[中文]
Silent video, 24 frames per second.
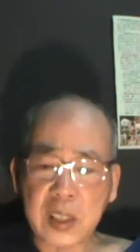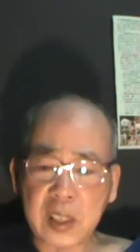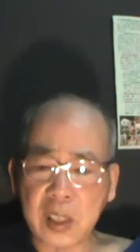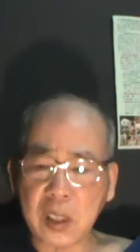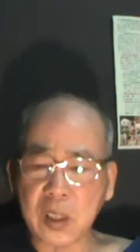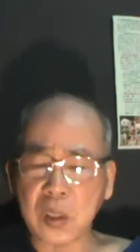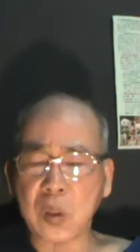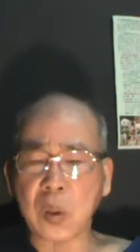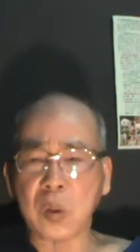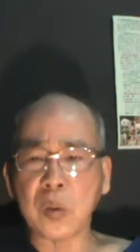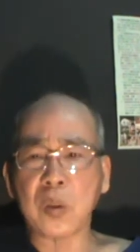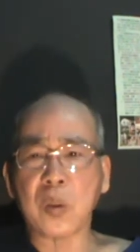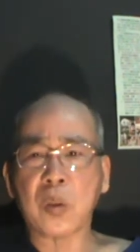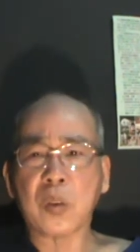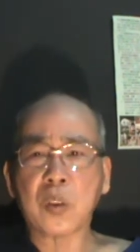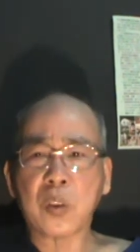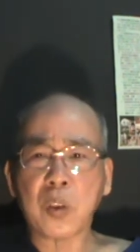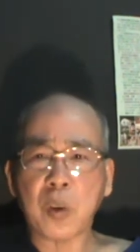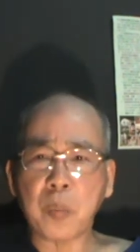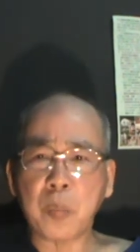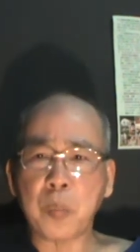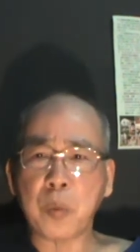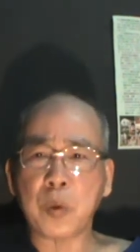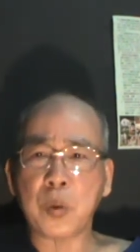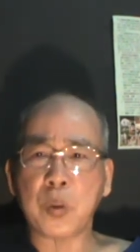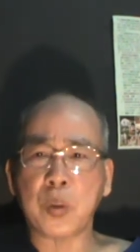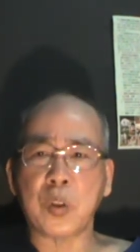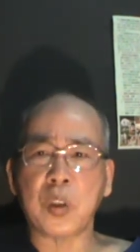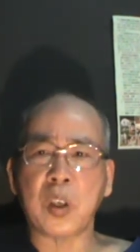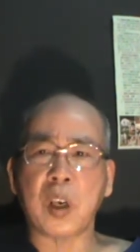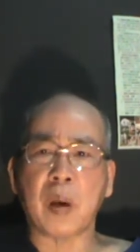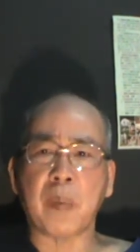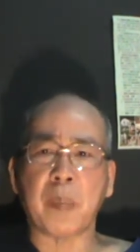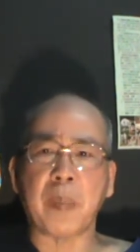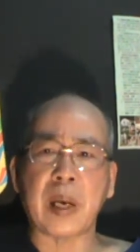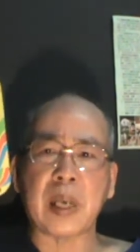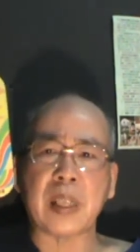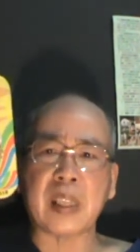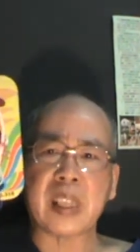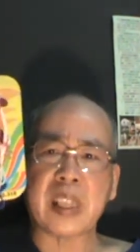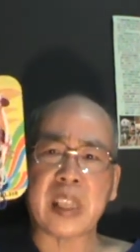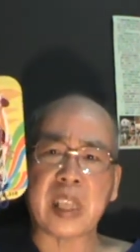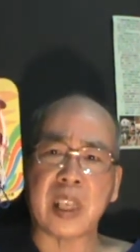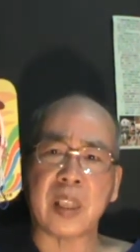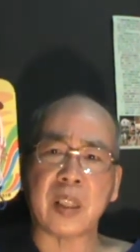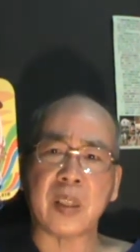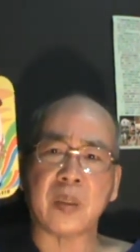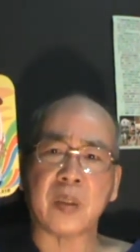此种种都不需要把
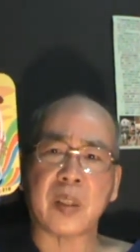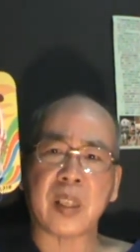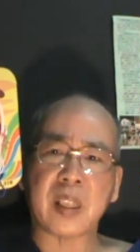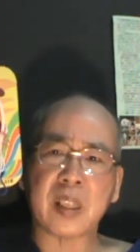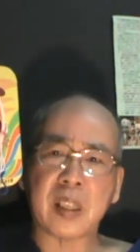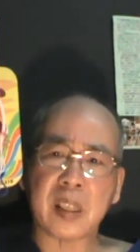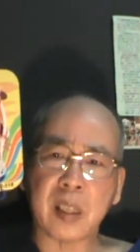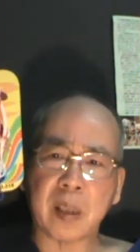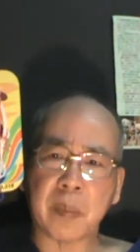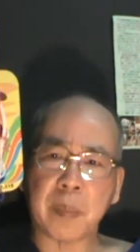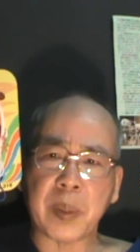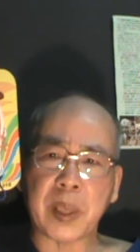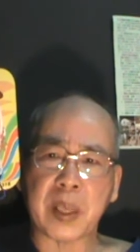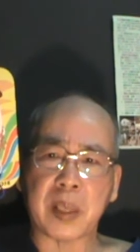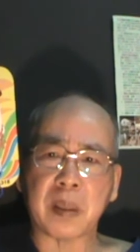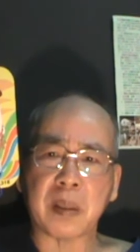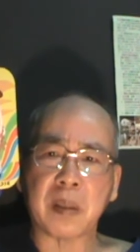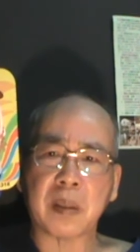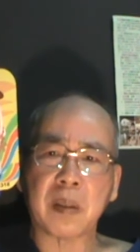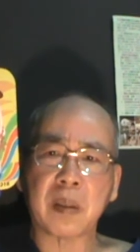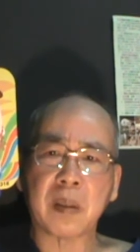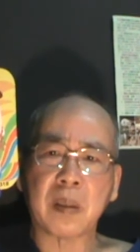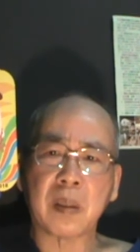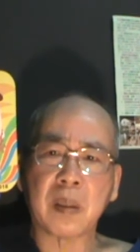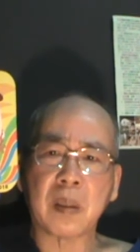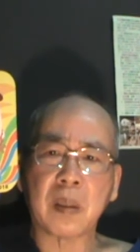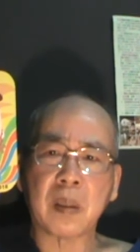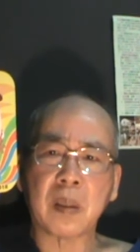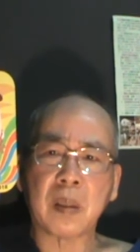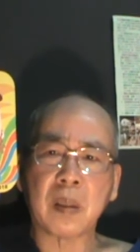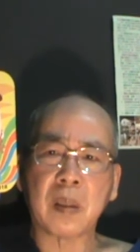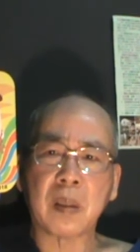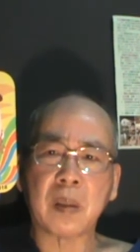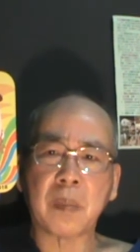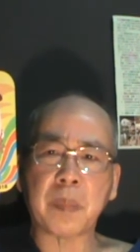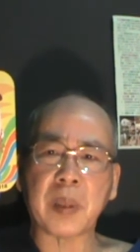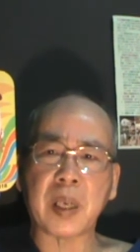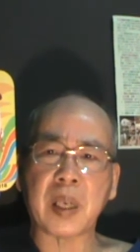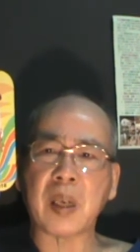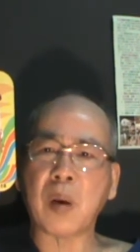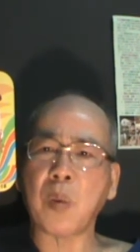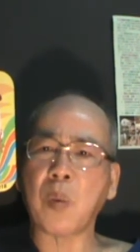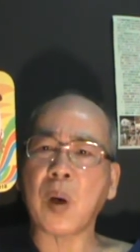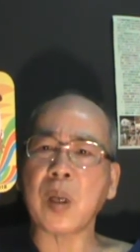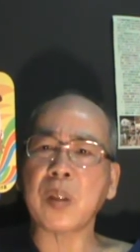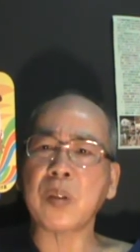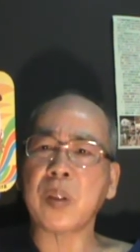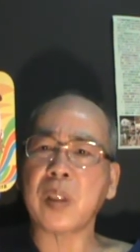现有的设备把它
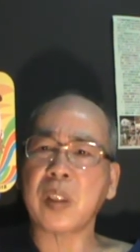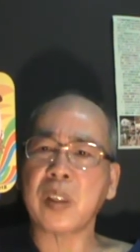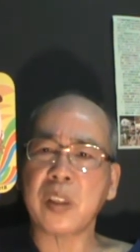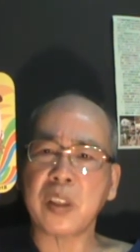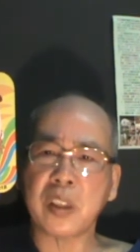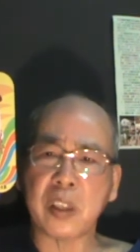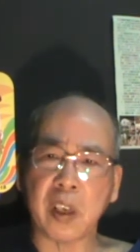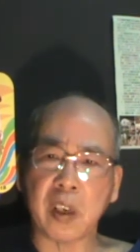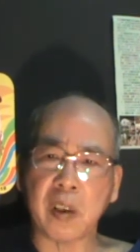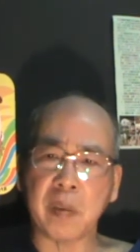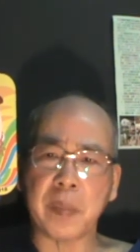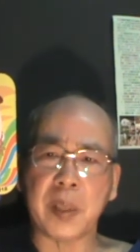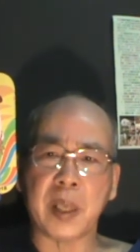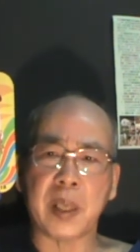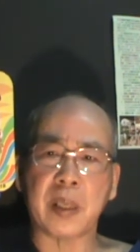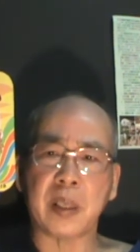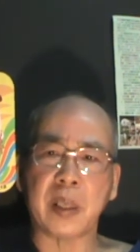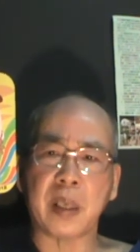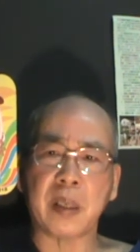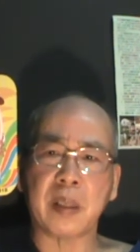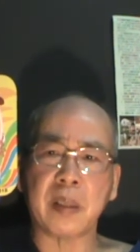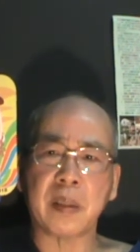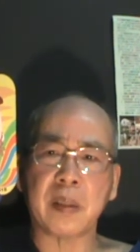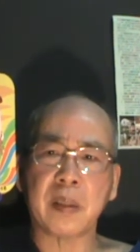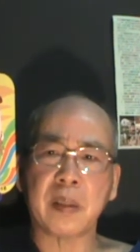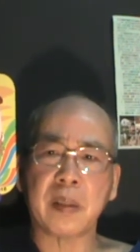完全消灭掉，